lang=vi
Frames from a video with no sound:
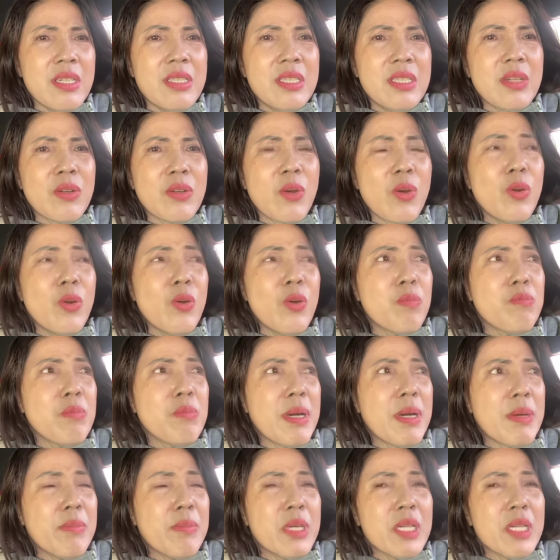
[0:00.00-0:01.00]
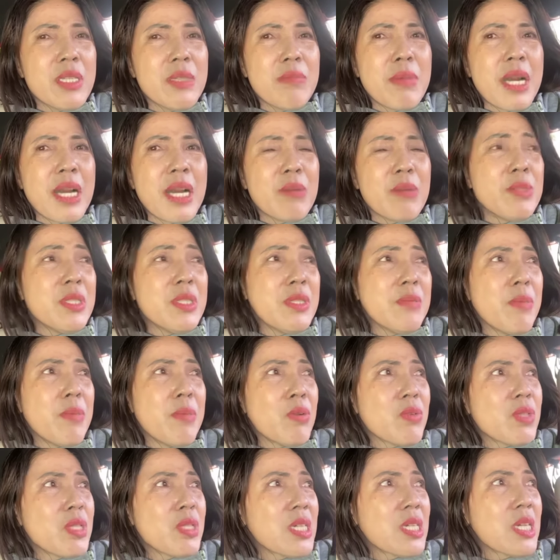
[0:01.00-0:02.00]
thế chỉ có lúc bà mất thì bà cũng chỉ
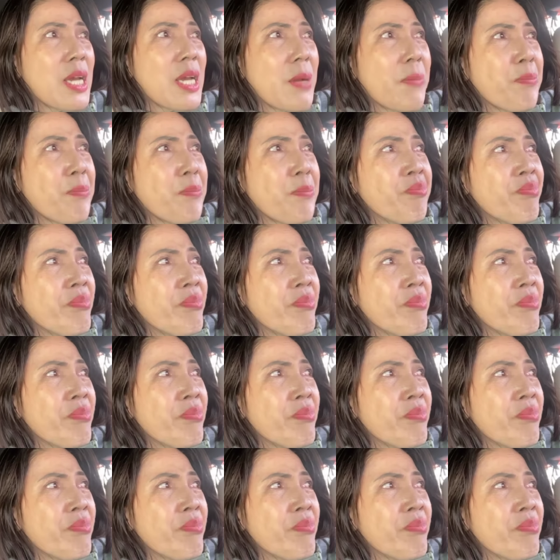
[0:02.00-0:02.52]
bảo rằng là